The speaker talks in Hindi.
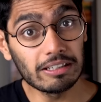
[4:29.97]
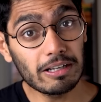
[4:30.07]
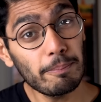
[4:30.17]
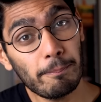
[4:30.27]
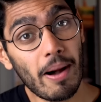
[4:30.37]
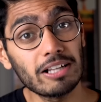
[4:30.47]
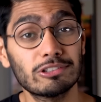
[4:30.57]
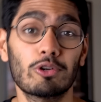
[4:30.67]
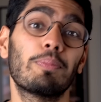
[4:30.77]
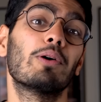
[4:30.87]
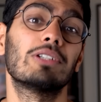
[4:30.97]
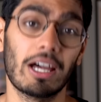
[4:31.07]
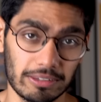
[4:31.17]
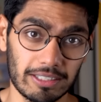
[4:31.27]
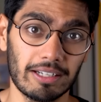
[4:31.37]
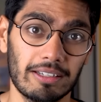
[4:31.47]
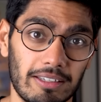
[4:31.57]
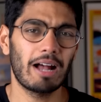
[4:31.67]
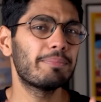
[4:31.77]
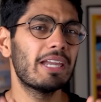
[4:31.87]
इनकम पाँच सौ रूपए हो जाती है
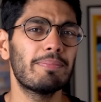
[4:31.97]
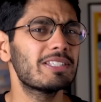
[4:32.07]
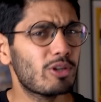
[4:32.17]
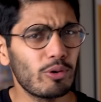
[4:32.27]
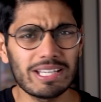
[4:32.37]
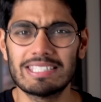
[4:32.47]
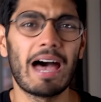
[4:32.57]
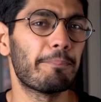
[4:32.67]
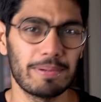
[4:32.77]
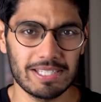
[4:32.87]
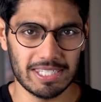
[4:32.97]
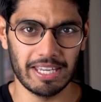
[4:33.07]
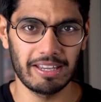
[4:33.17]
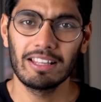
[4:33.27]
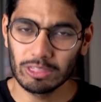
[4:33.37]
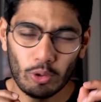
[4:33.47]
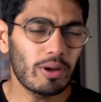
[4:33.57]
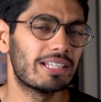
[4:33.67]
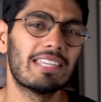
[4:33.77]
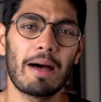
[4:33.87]
अब ये बस दो एग्जाम्पल्स से दो
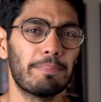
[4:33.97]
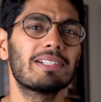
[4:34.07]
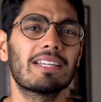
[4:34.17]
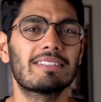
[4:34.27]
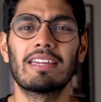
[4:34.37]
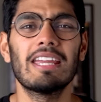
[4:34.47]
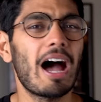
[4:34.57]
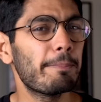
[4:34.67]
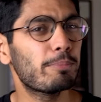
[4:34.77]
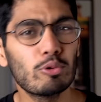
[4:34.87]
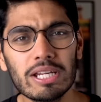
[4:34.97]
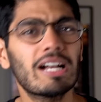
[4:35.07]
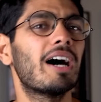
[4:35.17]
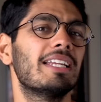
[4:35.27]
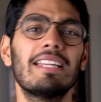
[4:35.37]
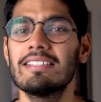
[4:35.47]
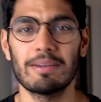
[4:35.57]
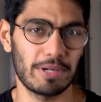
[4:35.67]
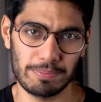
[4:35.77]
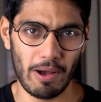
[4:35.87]
एग्जाम्पल्स के जरिए आप पूरी कहानी नहीं
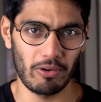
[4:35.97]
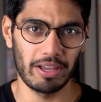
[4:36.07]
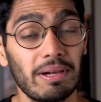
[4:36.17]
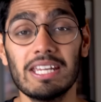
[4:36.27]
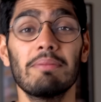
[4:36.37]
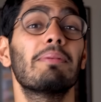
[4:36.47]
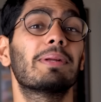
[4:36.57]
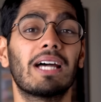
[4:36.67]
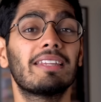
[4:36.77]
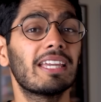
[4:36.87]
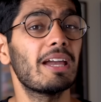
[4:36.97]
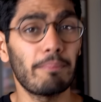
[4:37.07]
समझ पाओगे और ये हमें बताते कि